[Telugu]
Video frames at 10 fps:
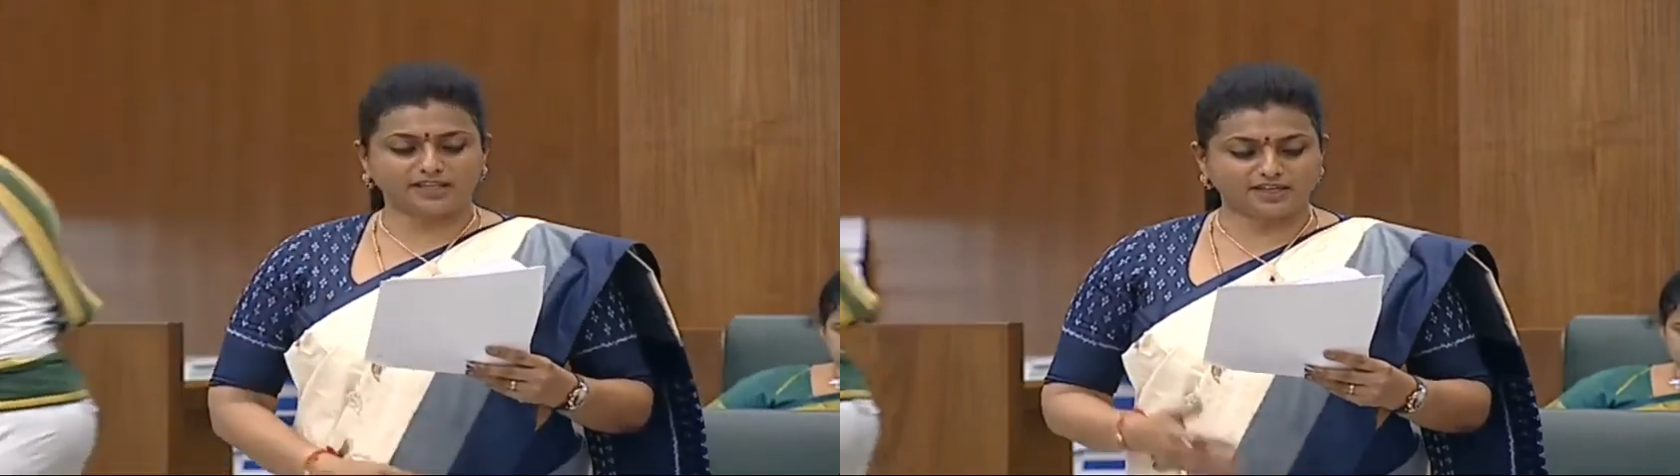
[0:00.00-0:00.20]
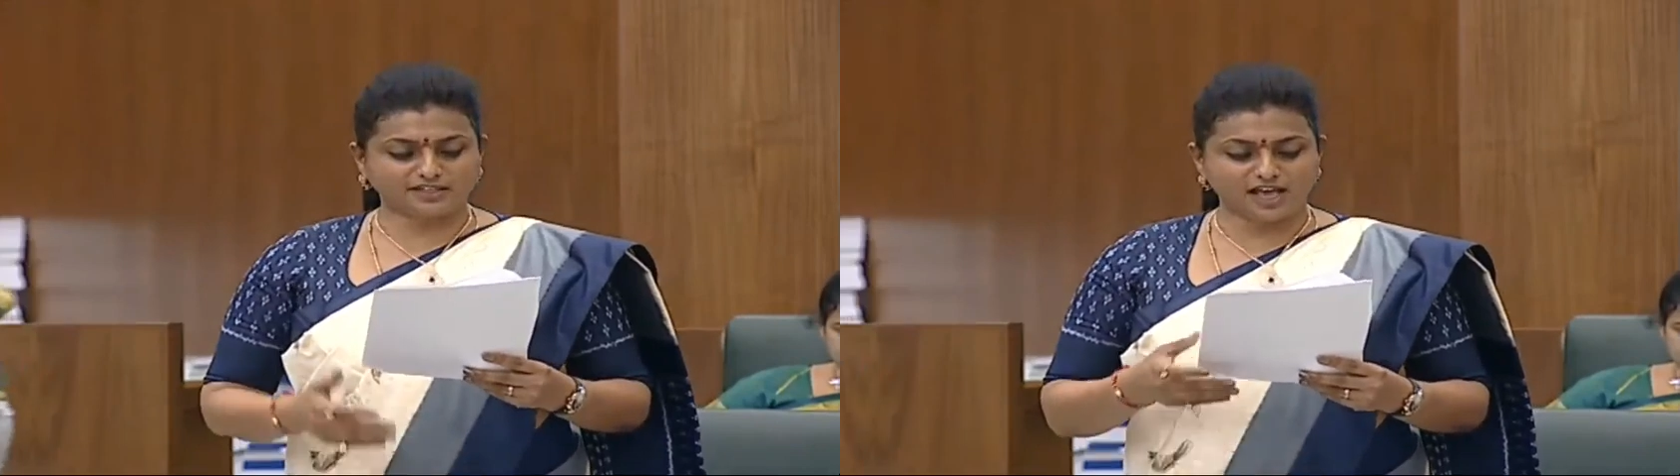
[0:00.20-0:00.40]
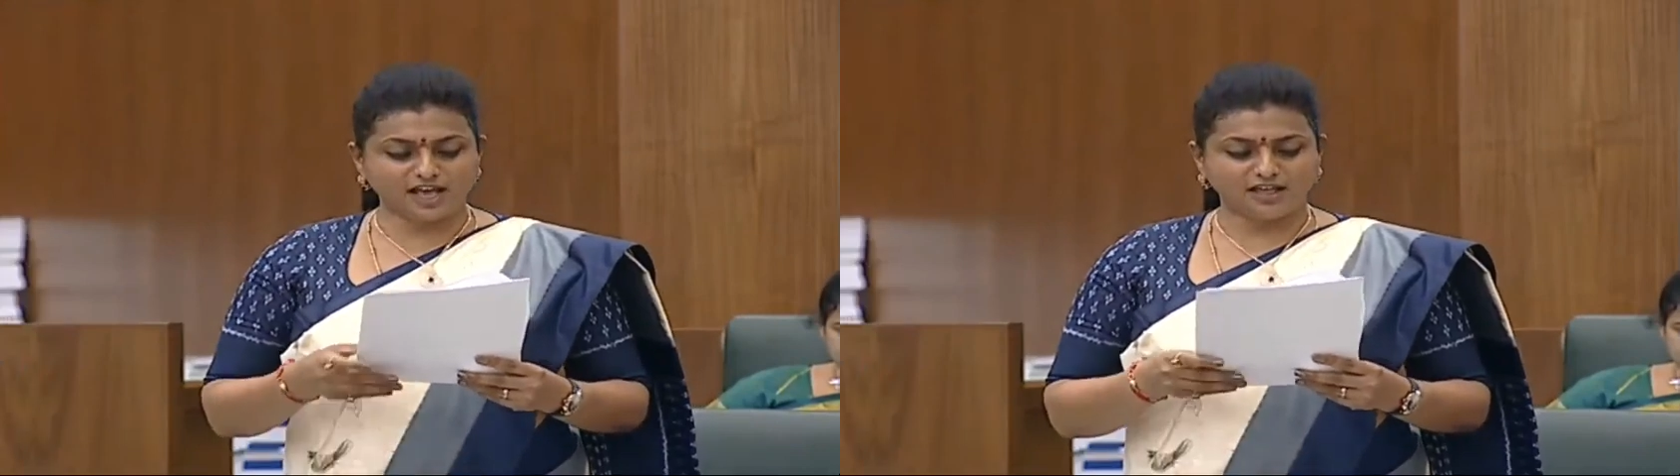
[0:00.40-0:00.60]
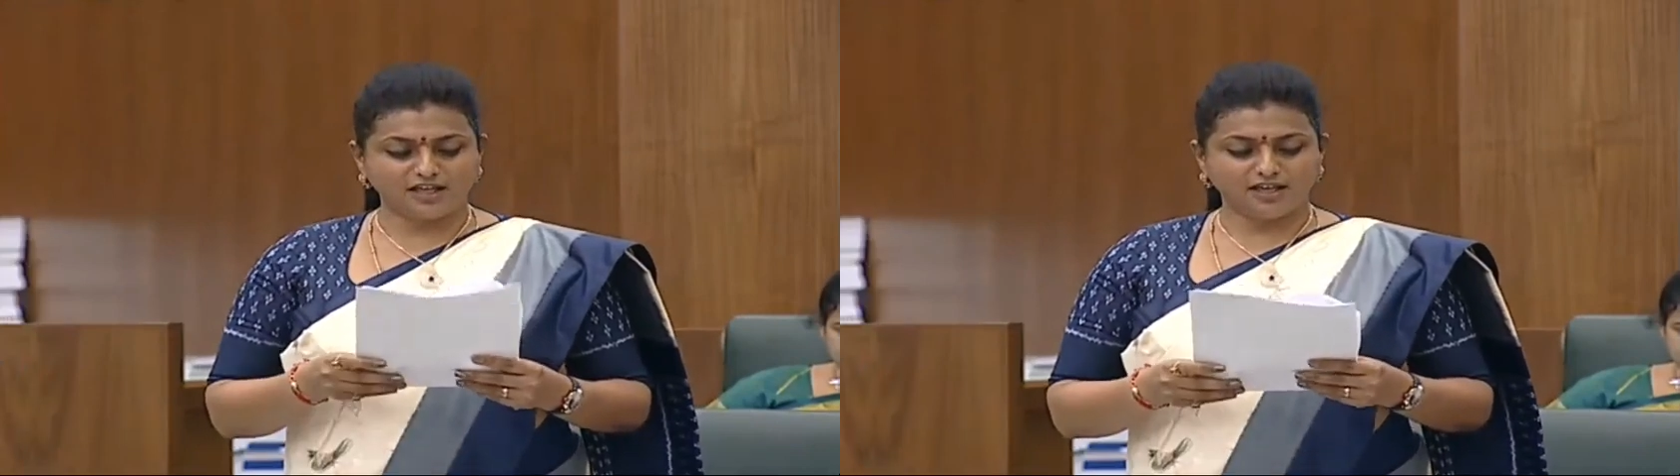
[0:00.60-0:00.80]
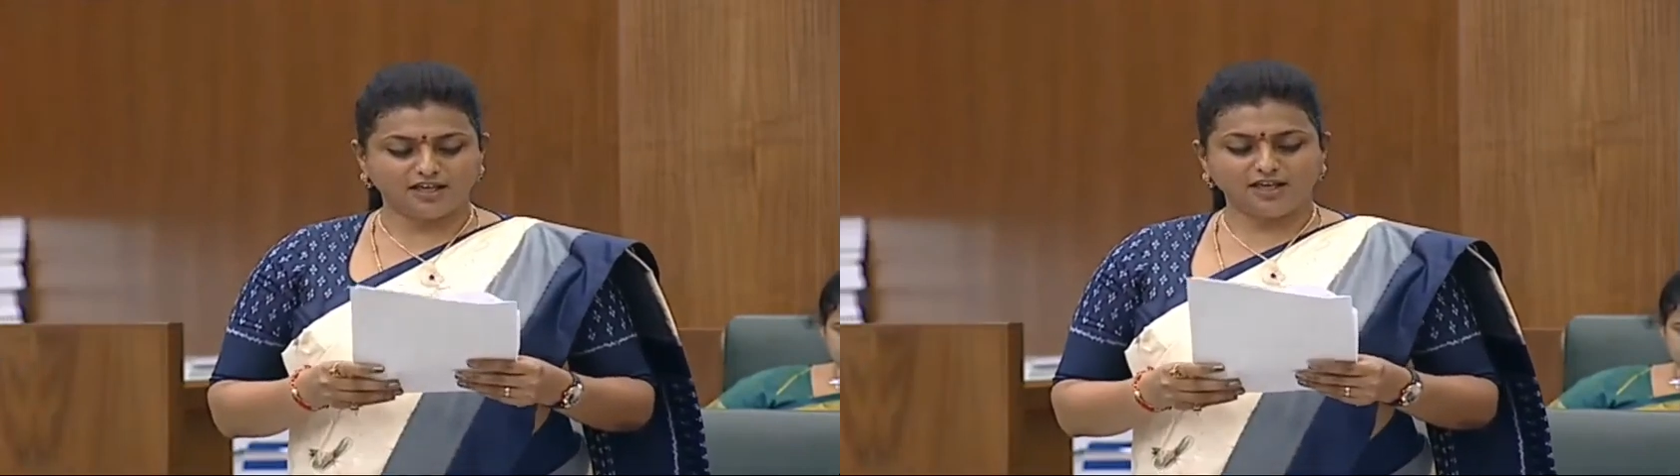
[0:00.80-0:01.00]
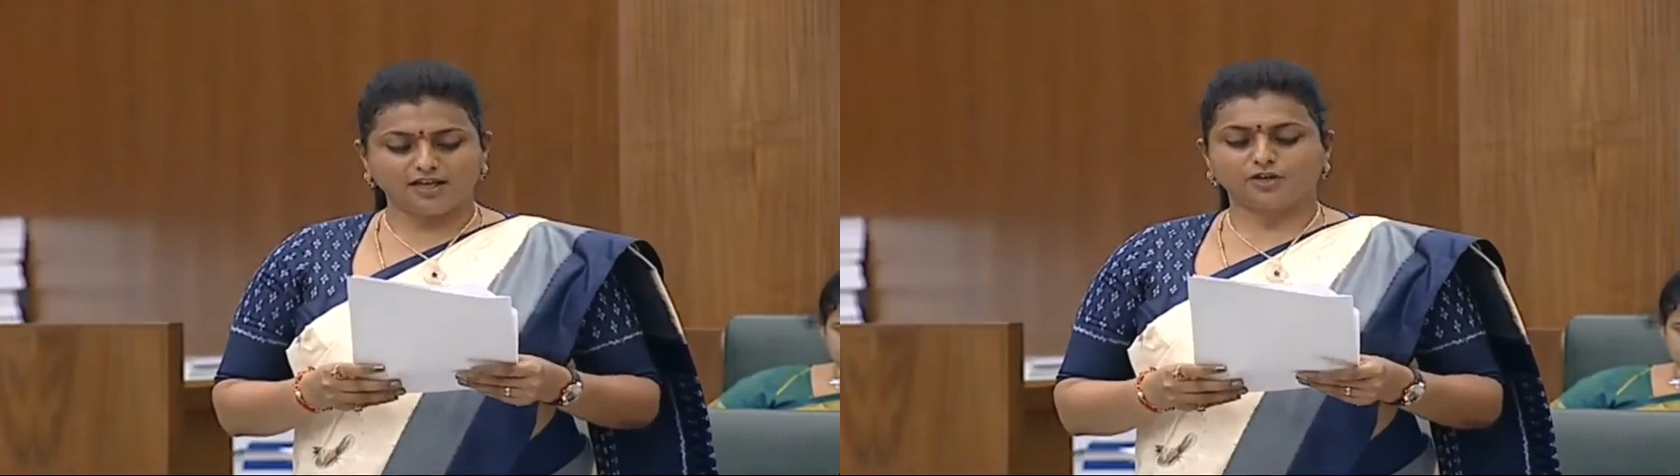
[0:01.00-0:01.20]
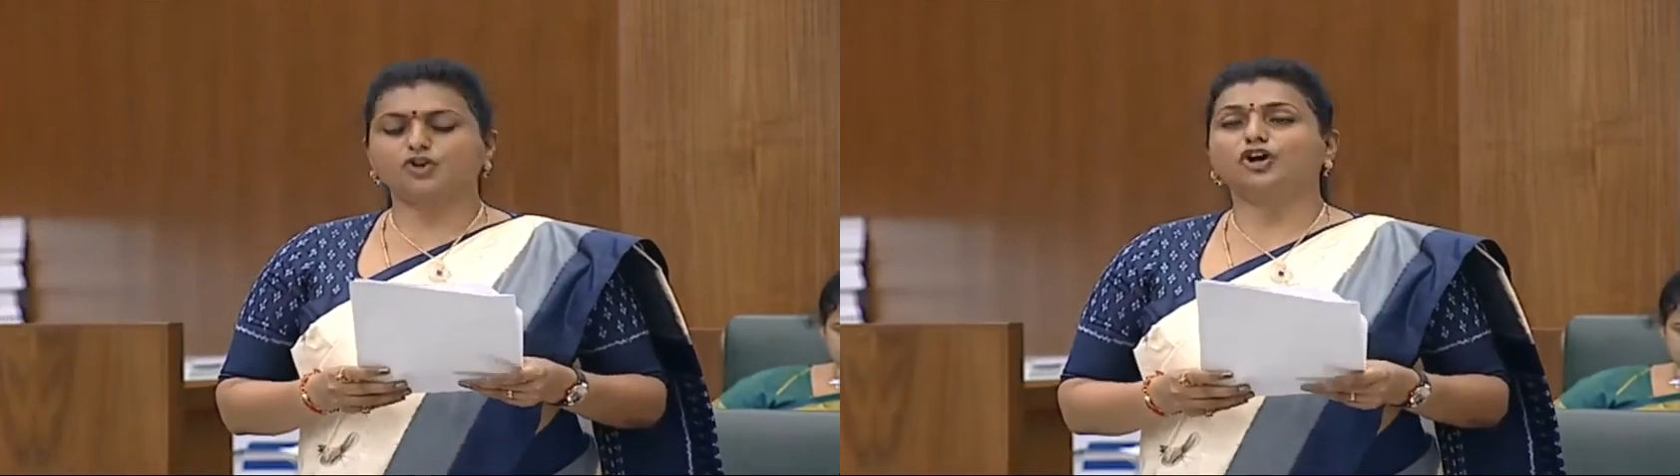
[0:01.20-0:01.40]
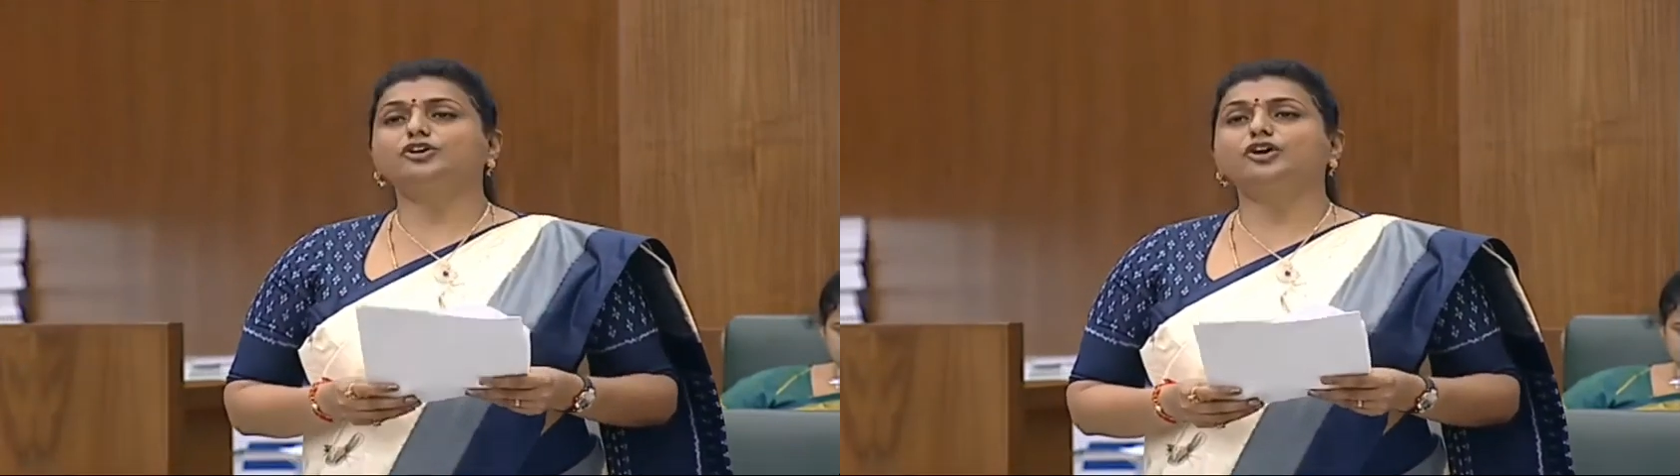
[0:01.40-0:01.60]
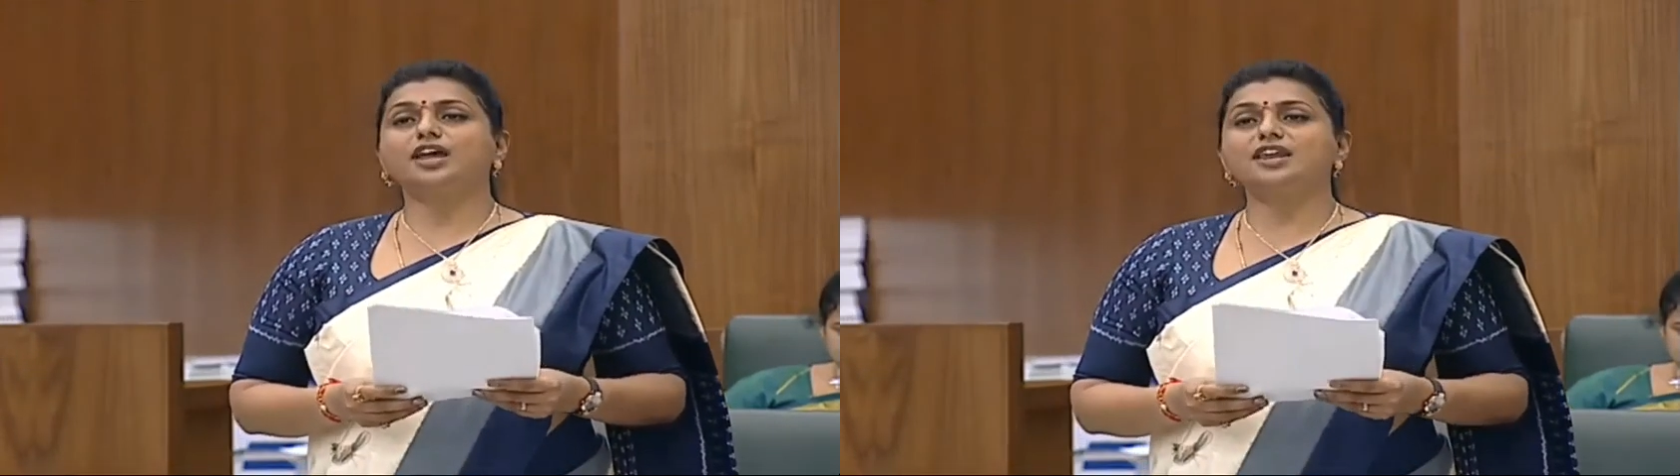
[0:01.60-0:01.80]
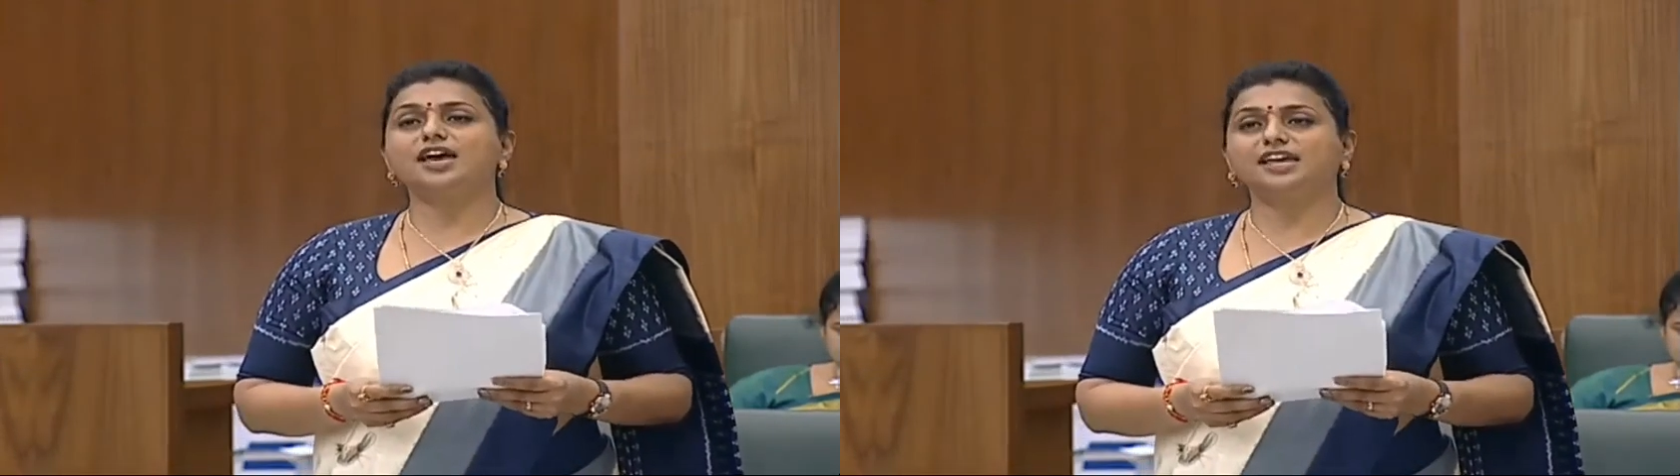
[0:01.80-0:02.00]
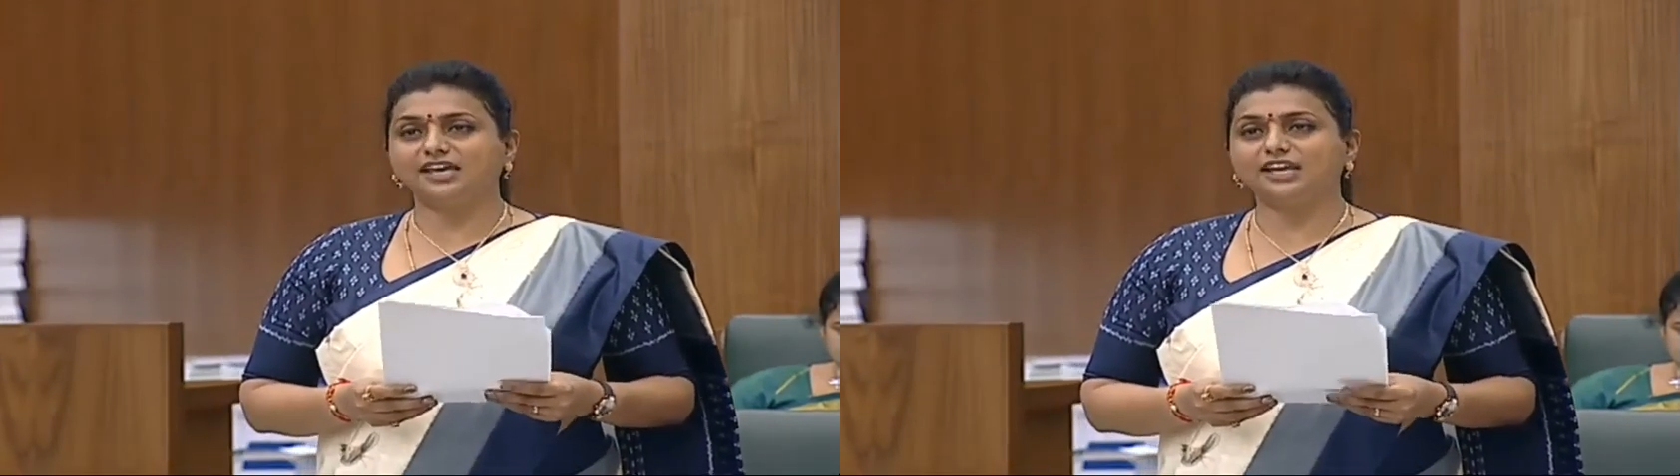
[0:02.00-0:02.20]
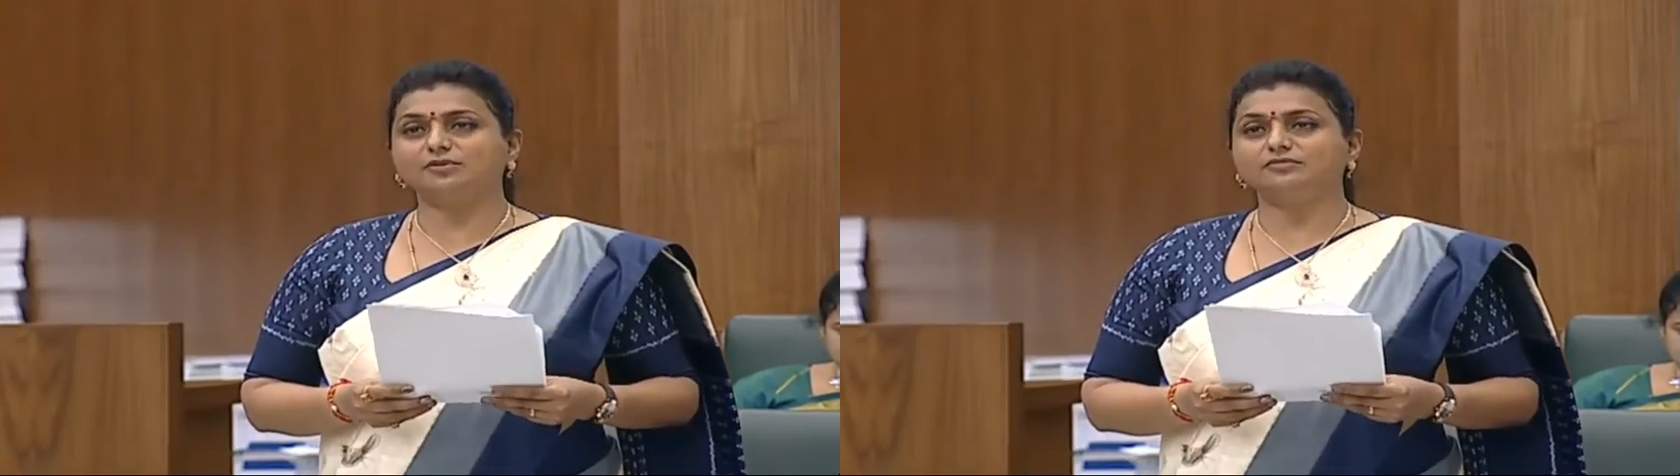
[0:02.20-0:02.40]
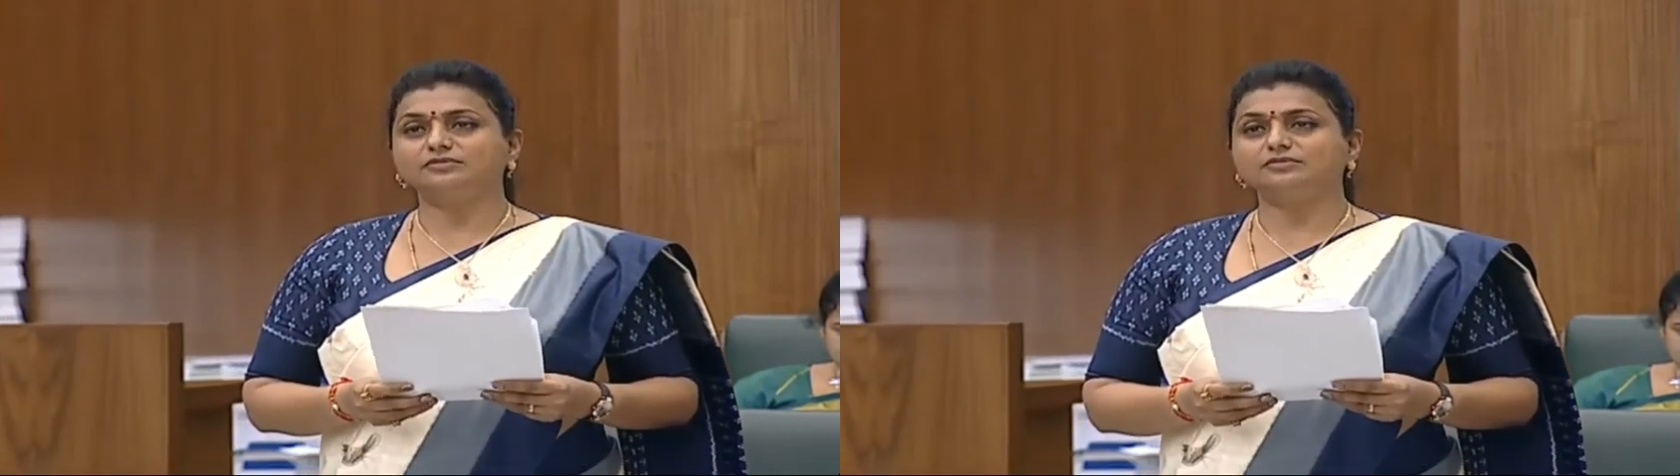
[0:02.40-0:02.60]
అధ్యక్ష గొడ్డు కన్నా హీనం